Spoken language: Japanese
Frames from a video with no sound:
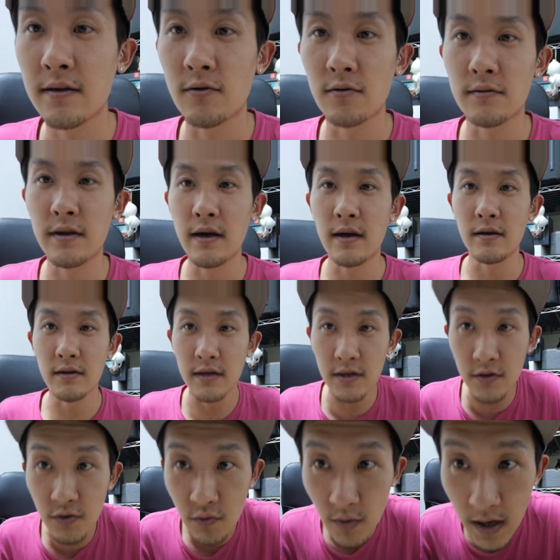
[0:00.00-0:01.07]
撮ってい
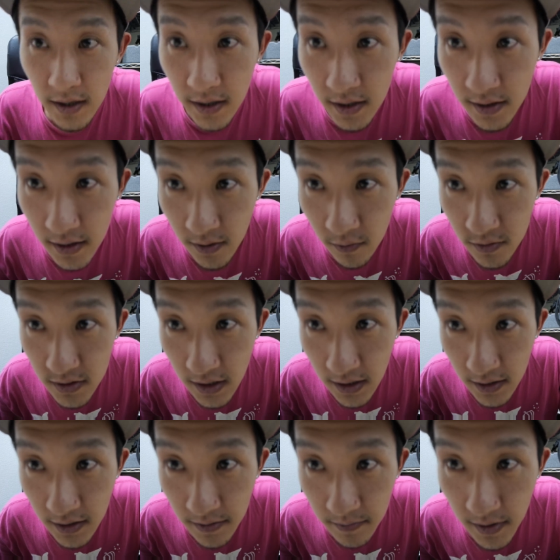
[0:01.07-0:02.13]
るわけでご
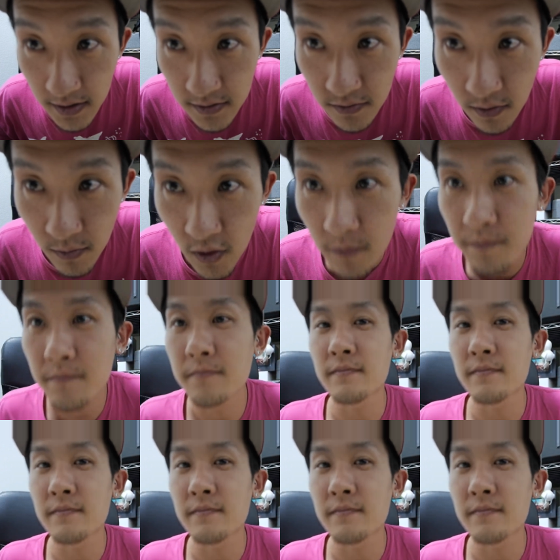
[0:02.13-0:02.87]
ざいます。どうも。